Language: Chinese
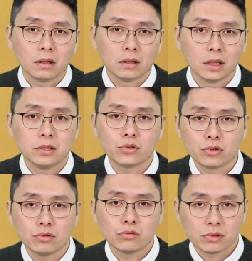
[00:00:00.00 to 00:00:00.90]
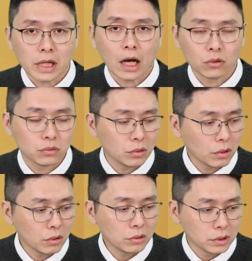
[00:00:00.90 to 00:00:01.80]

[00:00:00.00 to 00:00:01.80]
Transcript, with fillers: 任君加入哦，